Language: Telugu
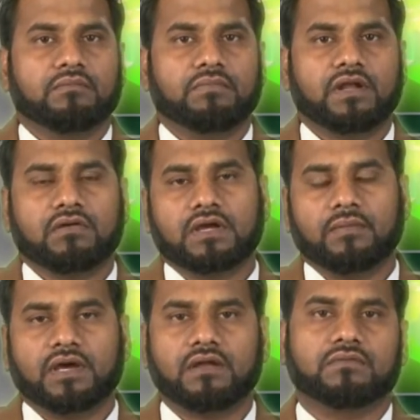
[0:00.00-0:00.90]
మరొక్క
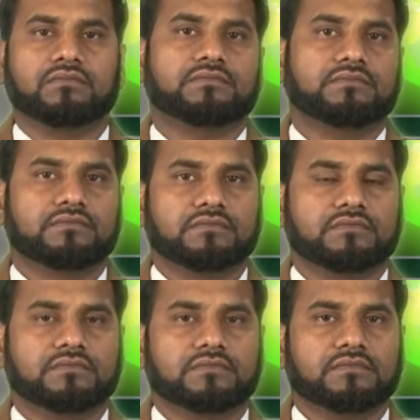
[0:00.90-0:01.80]
మారు
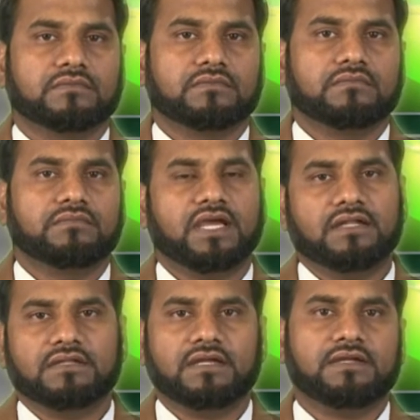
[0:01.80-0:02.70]
మీ
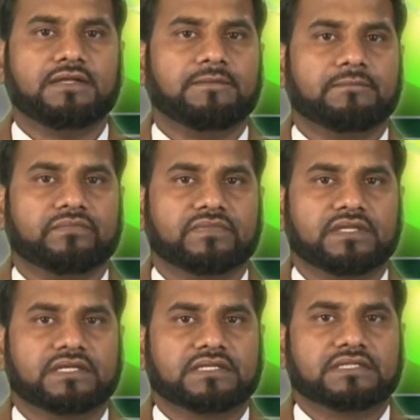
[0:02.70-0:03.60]
అందరినీ
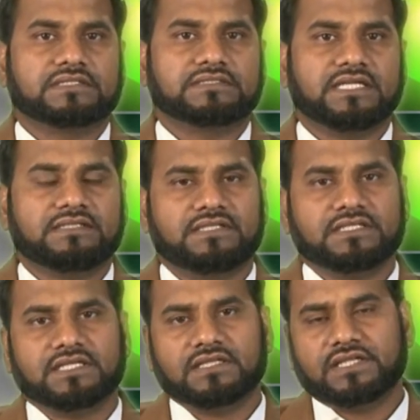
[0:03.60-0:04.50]
సత్య
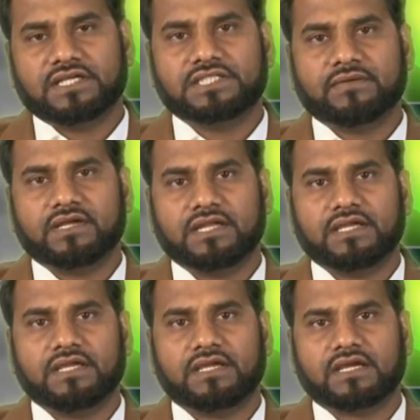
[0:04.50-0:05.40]
సందేశం అనే
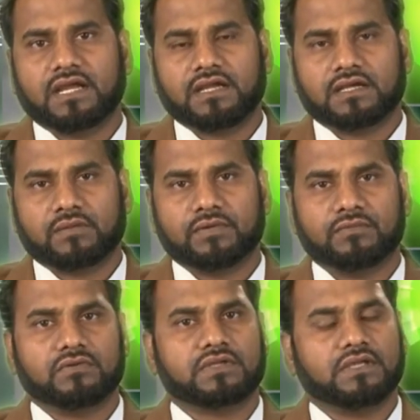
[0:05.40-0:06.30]
ఈ
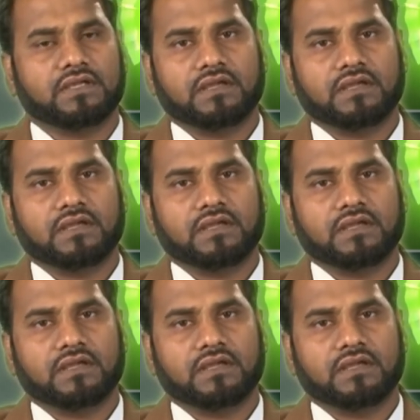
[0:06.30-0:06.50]
కార్యక్రమంలోకి